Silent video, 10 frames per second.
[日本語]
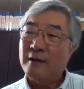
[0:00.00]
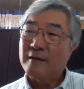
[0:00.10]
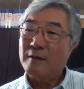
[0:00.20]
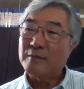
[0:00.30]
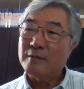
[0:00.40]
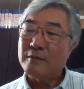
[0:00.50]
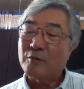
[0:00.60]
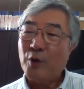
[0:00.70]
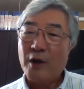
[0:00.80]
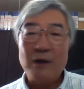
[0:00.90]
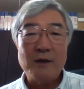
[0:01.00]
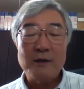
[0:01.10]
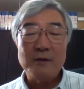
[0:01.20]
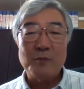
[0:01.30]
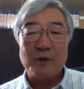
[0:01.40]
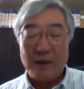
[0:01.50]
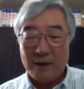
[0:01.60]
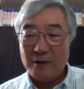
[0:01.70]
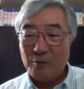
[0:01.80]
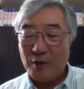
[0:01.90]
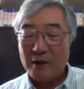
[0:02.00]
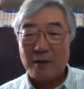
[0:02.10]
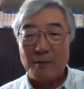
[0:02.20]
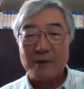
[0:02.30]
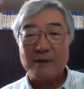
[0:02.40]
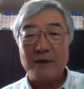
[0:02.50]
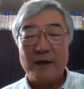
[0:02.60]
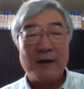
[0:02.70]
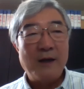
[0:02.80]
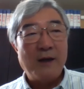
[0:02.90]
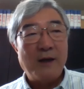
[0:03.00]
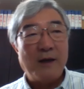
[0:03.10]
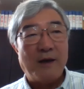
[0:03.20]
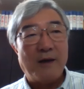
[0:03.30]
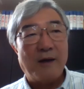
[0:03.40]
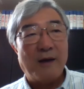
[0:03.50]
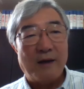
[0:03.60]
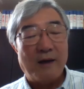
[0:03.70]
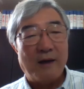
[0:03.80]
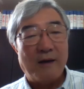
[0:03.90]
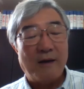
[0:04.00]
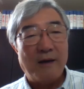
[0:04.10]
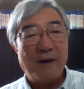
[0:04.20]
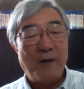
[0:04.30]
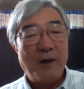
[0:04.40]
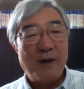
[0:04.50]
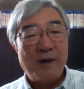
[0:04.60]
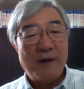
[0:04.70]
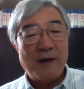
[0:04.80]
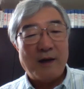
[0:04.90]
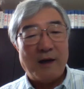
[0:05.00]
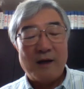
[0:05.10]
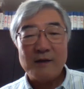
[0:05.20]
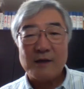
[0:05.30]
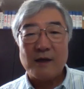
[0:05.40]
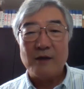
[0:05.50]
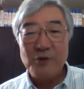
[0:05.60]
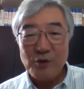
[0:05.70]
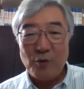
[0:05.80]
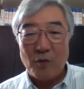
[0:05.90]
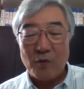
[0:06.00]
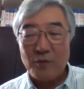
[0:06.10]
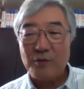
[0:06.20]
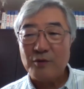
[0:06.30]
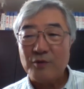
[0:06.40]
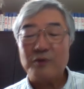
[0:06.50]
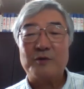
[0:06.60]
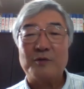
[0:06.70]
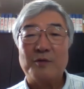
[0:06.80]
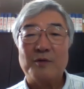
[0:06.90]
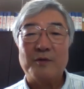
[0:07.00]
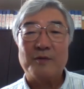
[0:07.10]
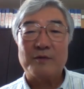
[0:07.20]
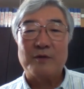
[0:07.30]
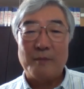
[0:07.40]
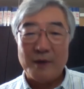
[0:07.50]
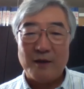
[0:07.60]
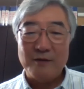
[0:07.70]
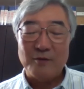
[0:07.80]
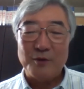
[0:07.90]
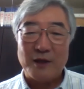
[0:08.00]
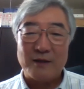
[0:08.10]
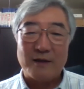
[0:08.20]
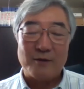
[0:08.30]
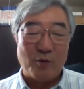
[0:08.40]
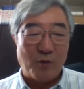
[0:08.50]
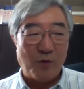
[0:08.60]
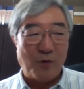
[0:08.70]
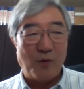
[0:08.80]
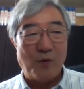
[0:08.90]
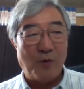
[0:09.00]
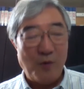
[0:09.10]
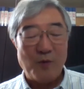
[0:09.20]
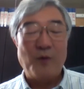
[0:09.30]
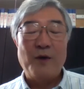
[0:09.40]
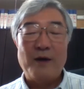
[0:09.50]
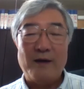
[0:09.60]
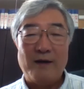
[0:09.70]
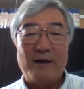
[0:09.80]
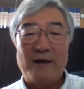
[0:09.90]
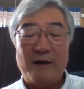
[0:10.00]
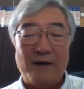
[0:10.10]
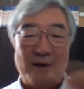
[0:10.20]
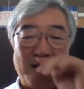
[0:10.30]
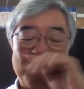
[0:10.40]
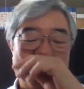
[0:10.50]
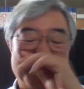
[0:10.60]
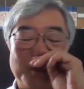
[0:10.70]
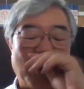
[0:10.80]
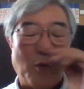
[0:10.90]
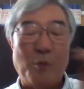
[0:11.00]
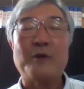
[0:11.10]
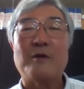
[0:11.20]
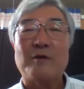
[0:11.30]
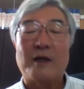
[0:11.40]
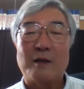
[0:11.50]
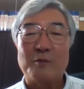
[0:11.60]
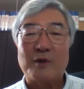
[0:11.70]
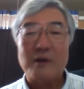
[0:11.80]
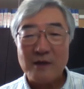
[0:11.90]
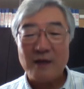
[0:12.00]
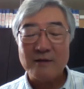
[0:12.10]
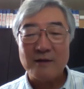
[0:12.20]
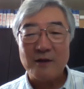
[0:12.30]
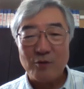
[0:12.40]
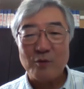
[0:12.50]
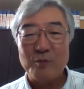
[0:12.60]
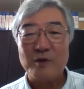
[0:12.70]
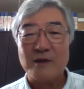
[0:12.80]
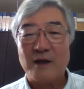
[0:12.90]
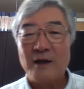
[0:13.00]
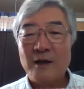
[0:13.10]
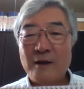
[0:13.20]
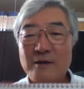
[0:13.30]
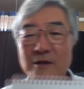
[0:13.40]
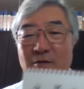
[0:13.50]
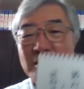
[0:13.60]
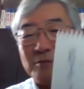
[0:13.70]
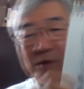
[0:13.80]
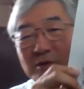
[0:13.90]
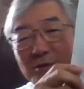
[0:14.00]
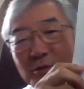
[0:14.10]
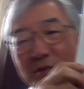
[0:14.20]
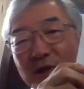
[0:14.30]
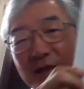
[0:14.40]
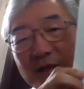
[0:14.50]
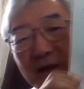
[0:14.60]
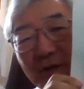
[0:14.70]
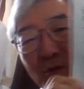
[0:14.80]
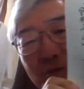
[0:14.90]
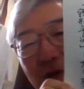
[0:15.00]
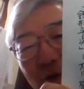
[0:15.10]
多分、これ映画にも何回にもなってますんで、えー、嵐寛寿郎という、その、クラマテングをやった人を、えー覚えている方もたくさんいると思うんですが、実は同じ頃にですね、野村